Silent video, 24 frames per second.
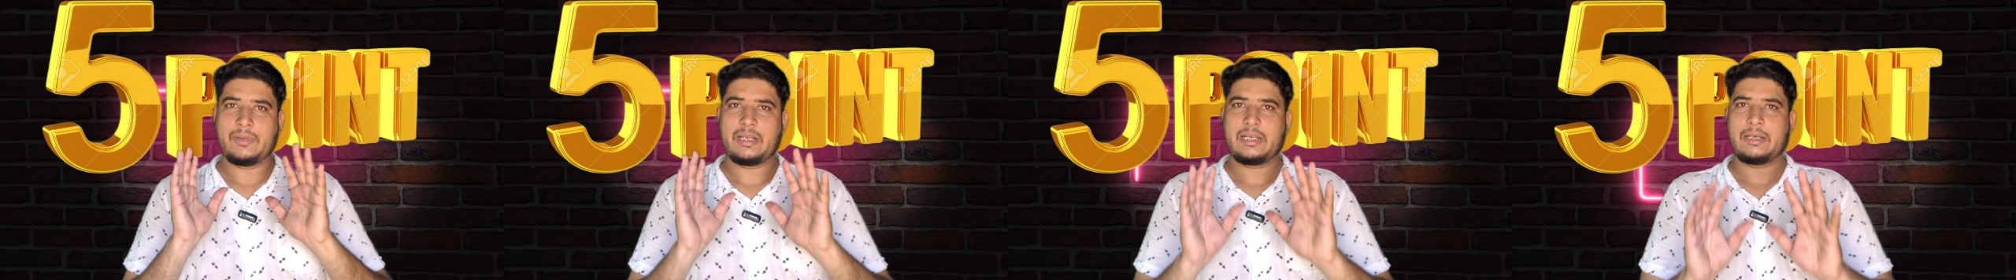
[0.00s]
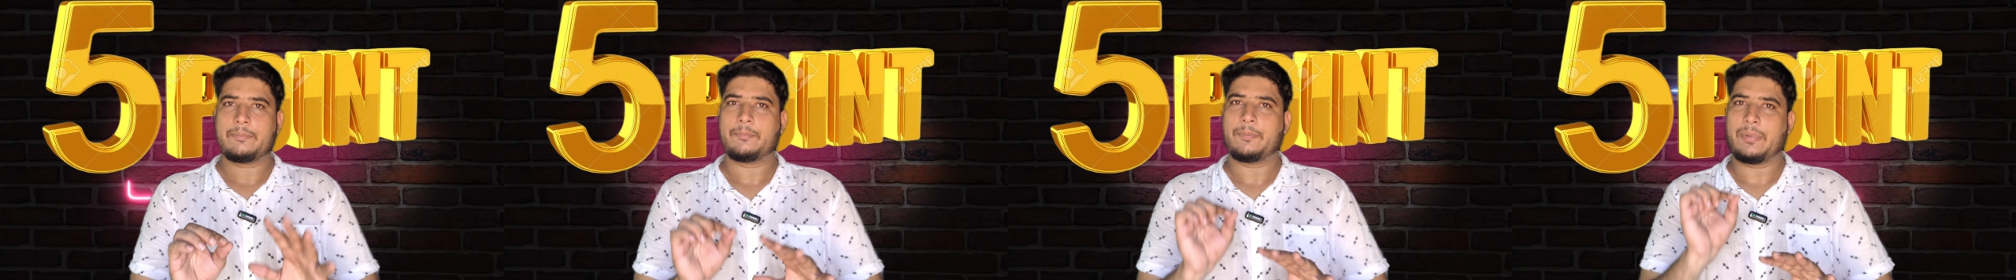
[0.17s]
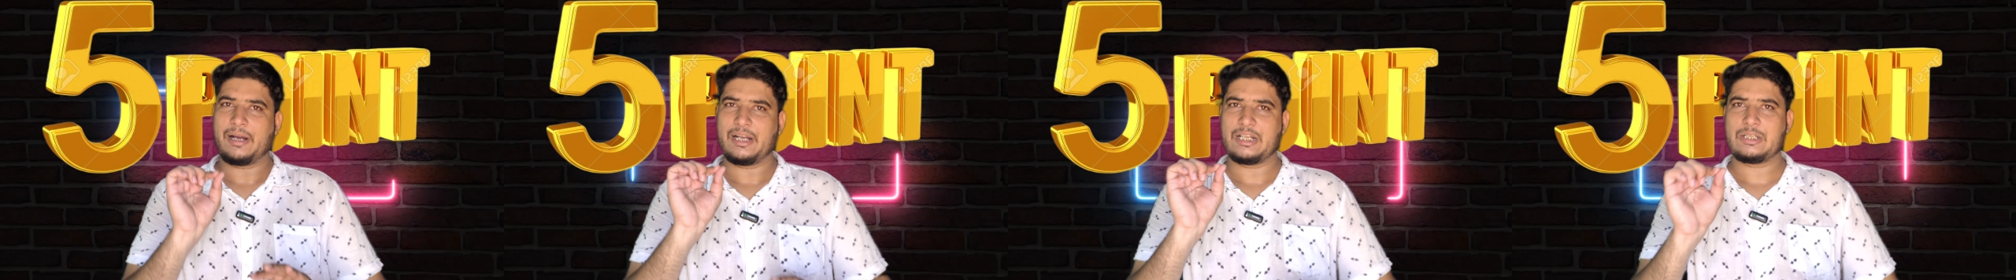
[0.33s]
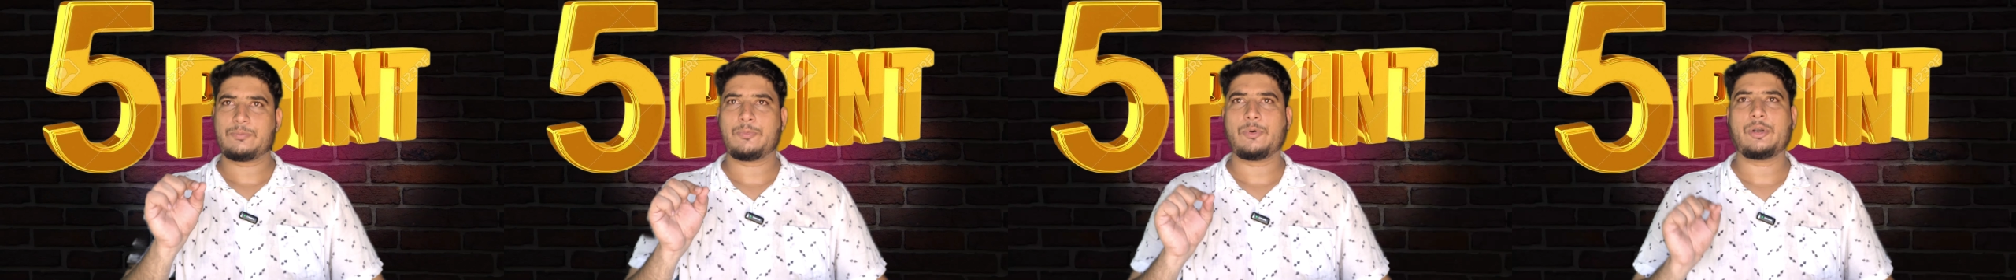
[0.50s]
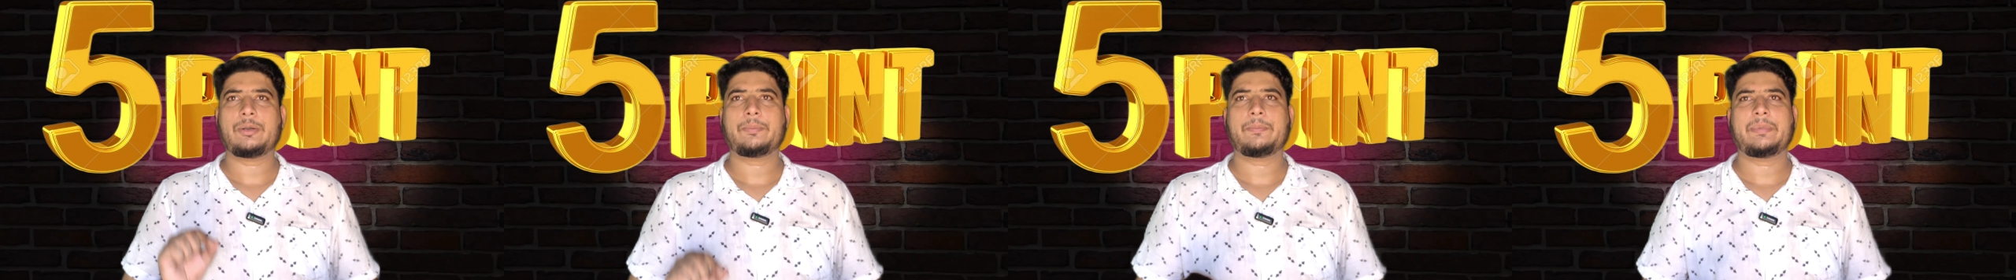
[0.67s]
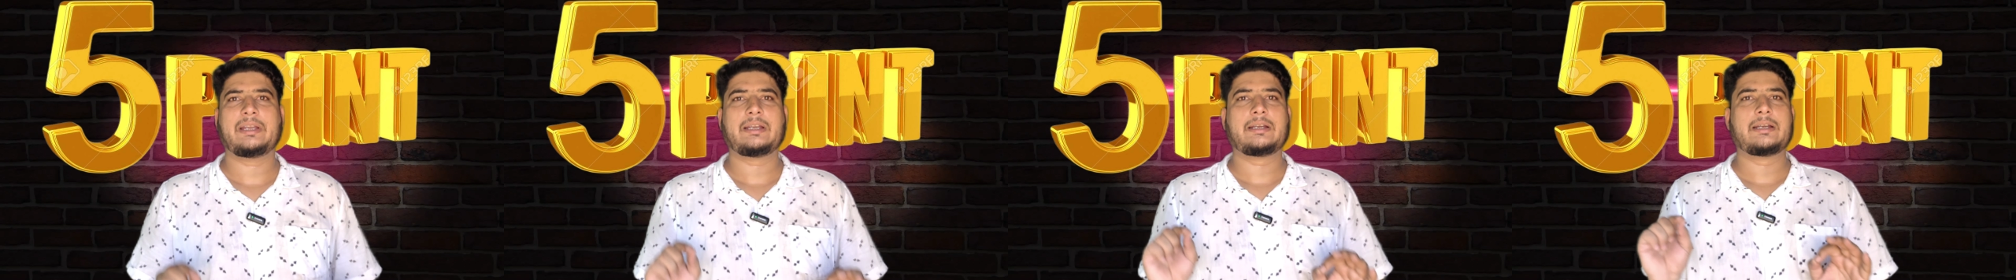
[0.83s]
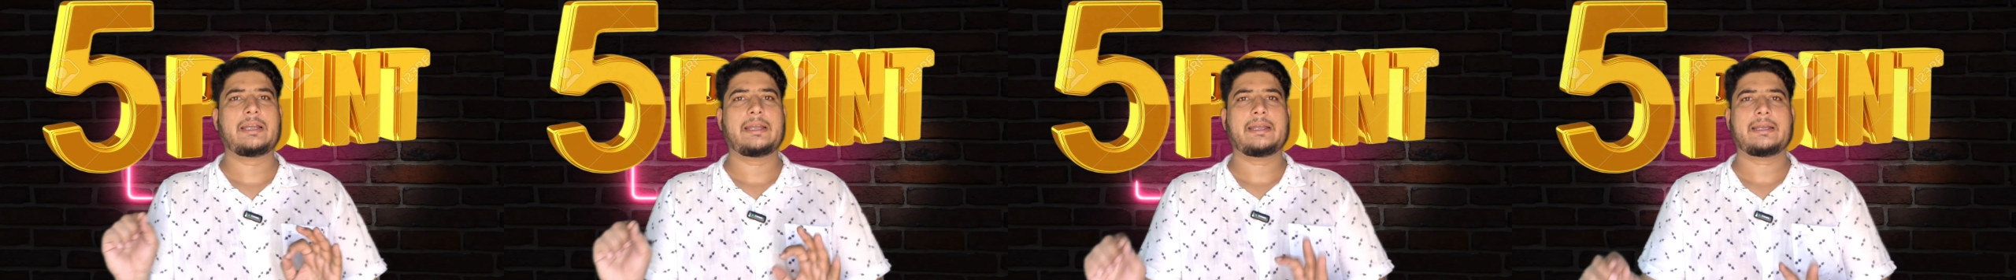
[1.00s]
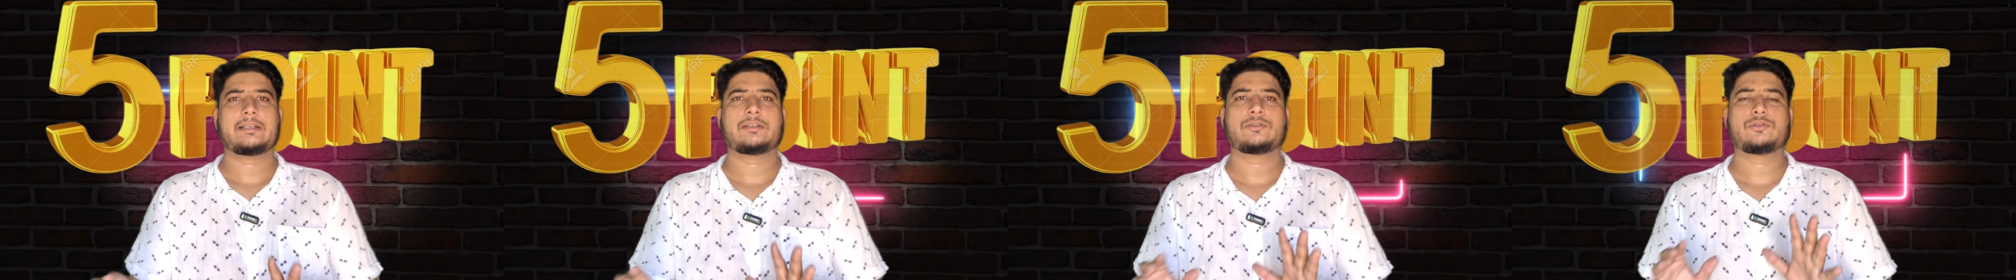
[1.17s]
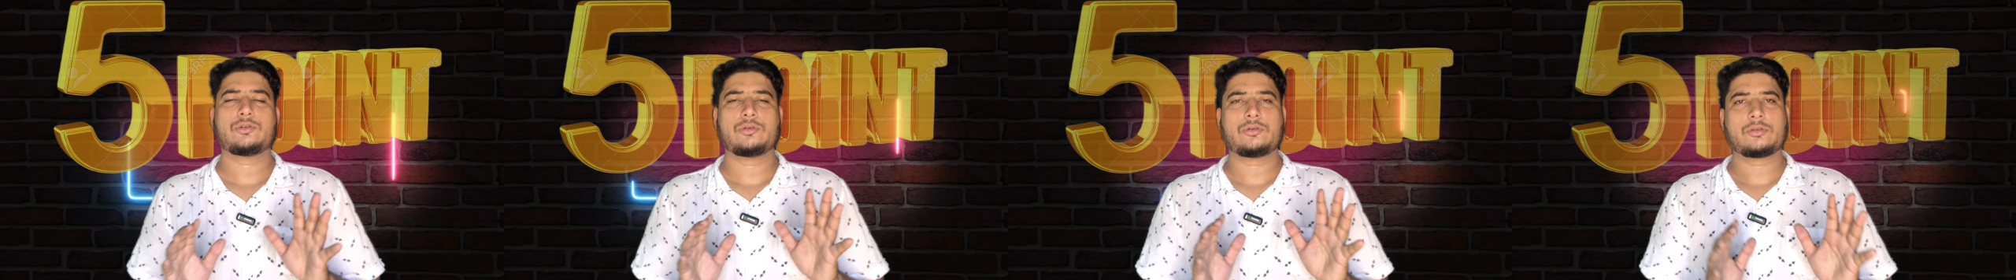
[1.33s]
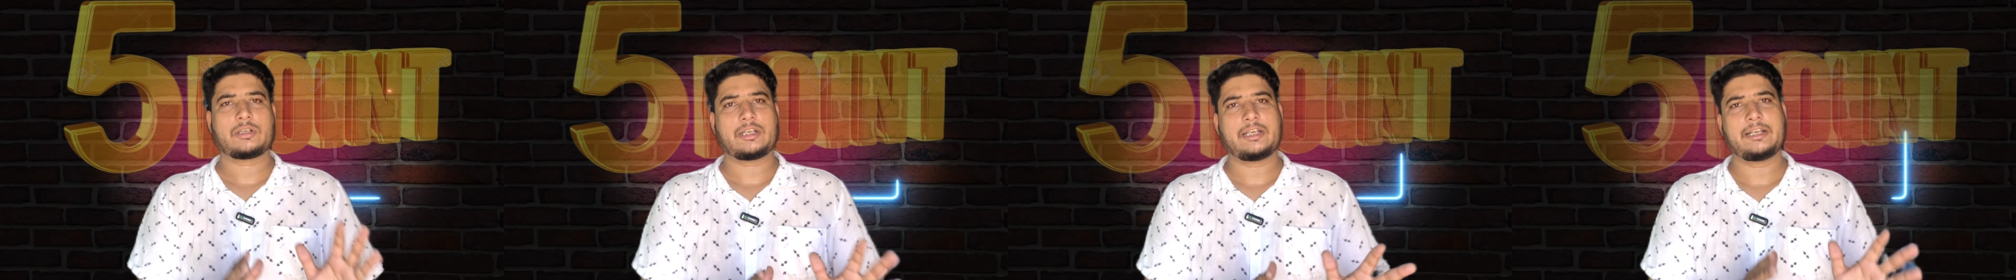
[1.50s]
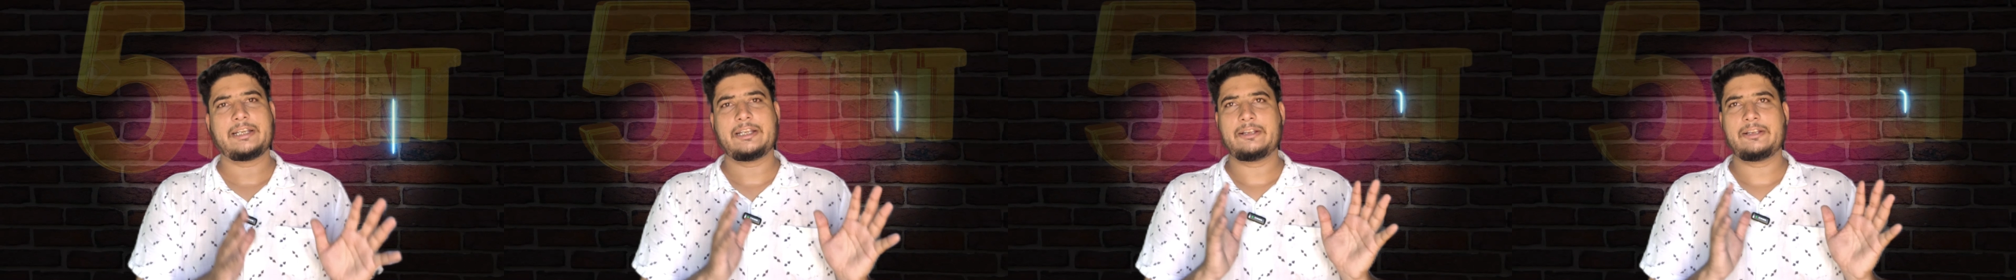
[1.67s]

मैंने पांच पॉइंट पिक किए हैं जो